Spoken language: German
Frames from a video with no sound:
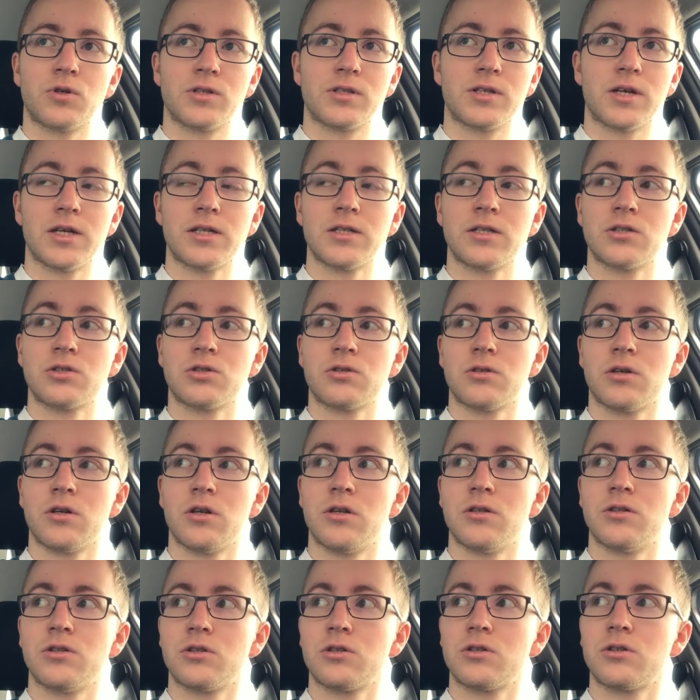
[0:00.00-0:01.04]
oder
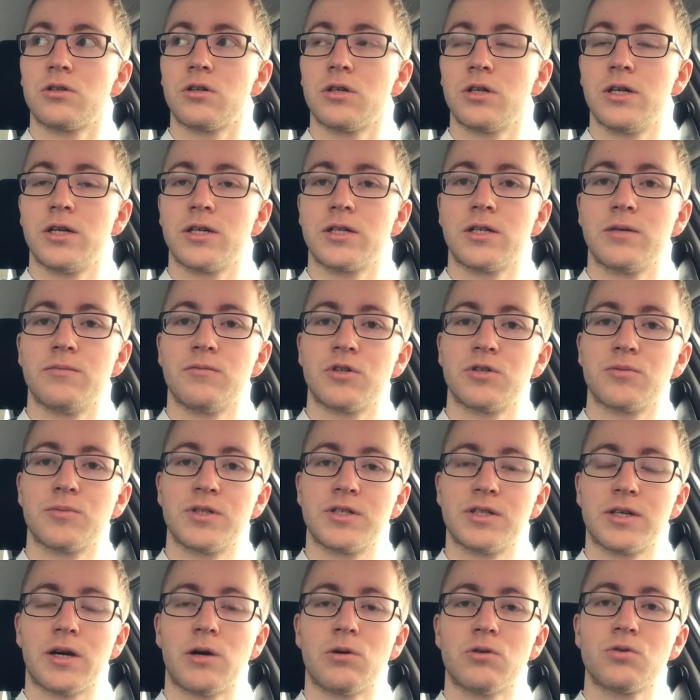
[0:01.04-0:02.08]
Zeichner-Challenge, je nachdem, was
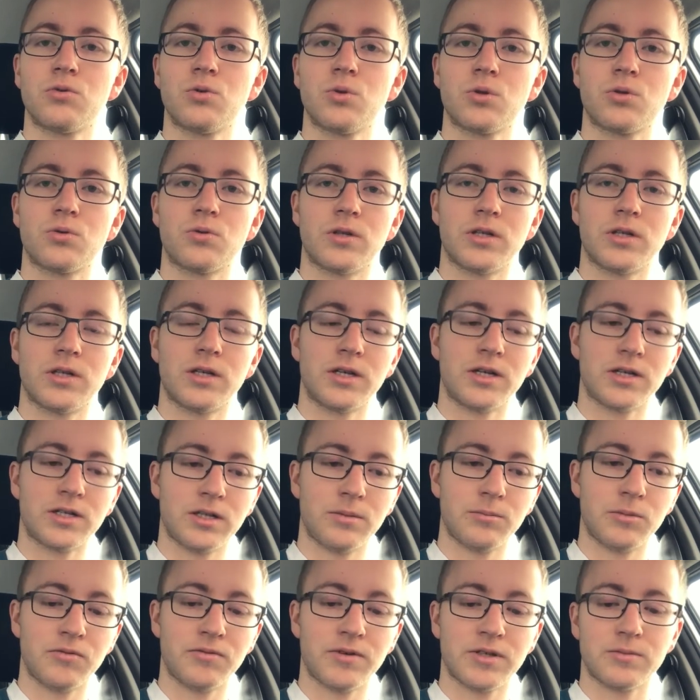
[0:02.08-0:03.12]
man sich aussucht oder je
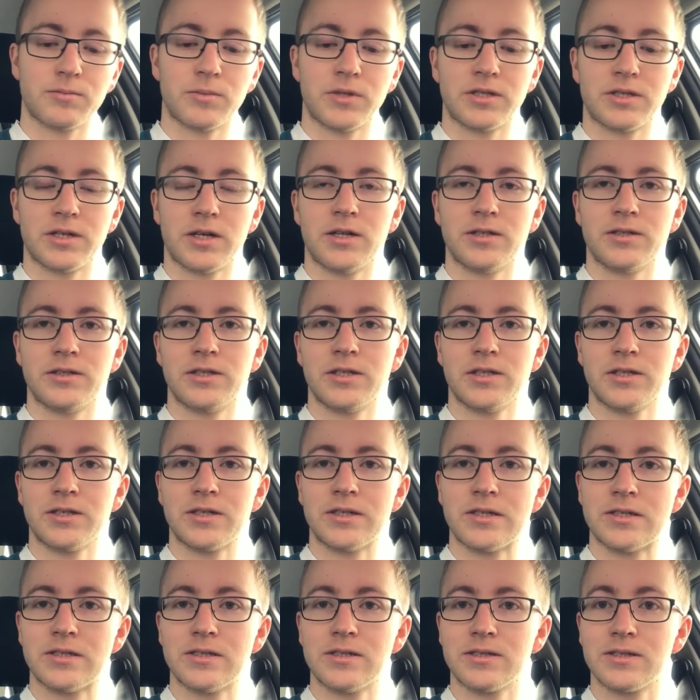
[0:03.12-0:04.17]
nachdem, in was man
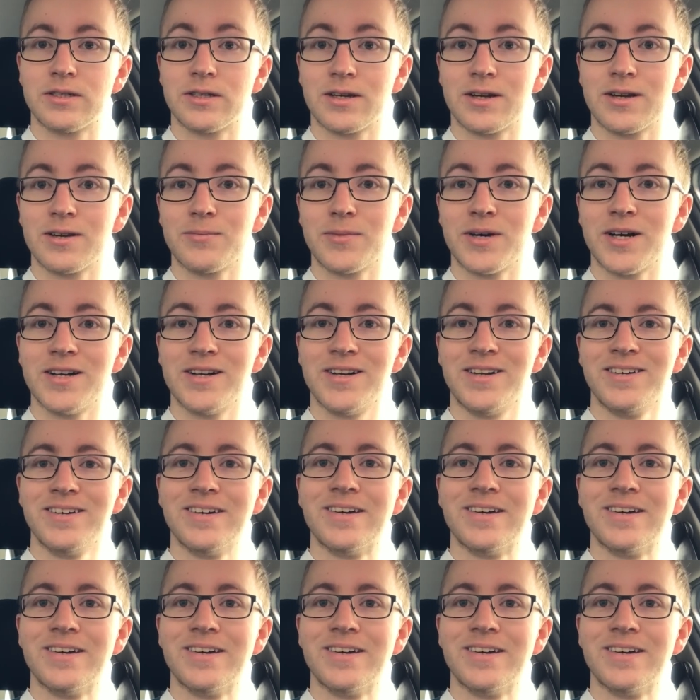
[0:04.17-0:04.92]
talentierter ist, sage ich mal.